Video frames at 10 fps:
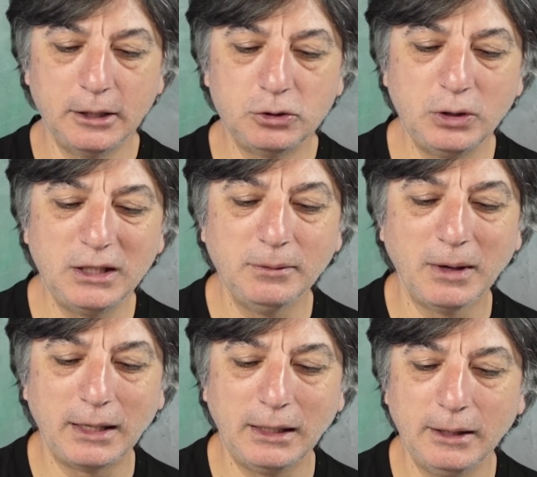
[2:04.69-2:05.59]
dün
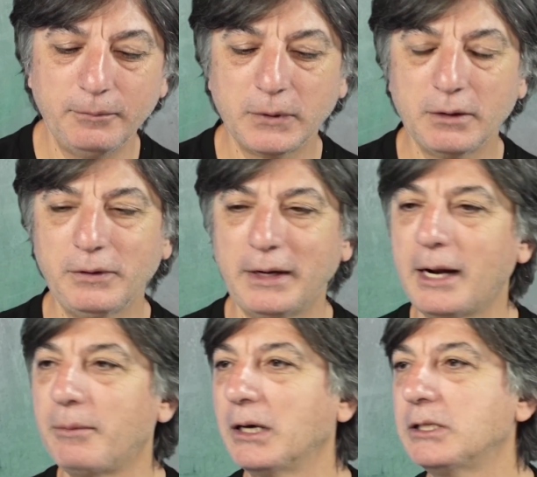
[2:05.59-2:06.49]
itibariyle
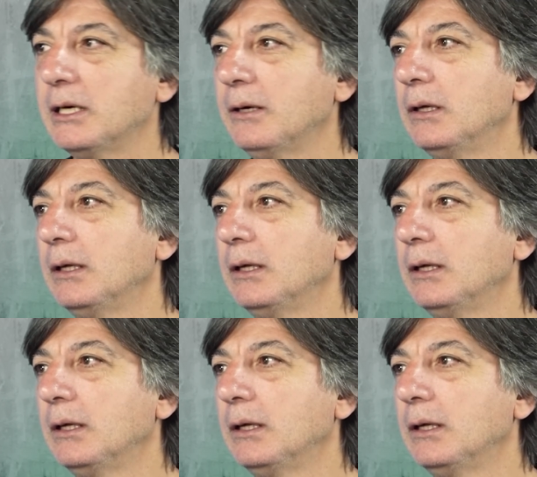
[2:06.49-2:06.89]
Fenerbahçe